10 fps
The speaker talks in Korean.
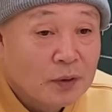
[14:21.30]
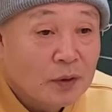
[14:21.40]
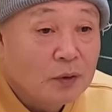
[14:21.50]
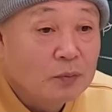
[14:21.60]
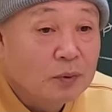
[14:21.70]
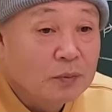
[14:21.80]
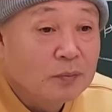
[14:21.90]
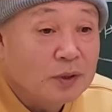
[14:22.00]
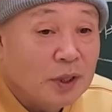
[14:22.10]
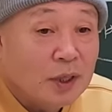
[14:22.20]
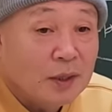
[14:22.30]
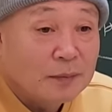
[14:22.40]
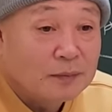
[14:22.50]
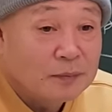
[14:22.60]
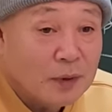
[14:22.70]
개운법은 뭐냐?
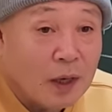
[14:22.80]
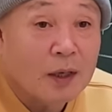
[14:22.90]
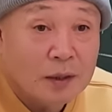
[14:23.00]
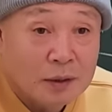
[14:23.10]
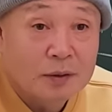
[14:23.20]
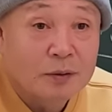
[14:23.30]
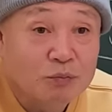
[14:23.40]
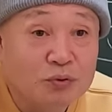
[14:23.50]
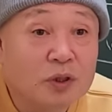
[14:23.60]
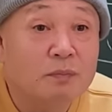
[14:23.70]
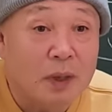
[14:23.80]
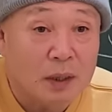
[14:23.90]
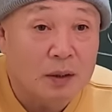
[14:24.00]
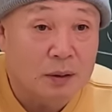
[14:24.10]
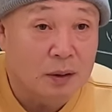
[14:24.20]
아까 얘기한 분위기
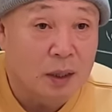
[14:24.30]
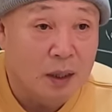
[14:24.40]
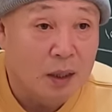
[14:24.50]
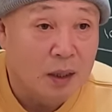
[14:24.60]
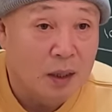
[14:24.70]
파악하는 거야.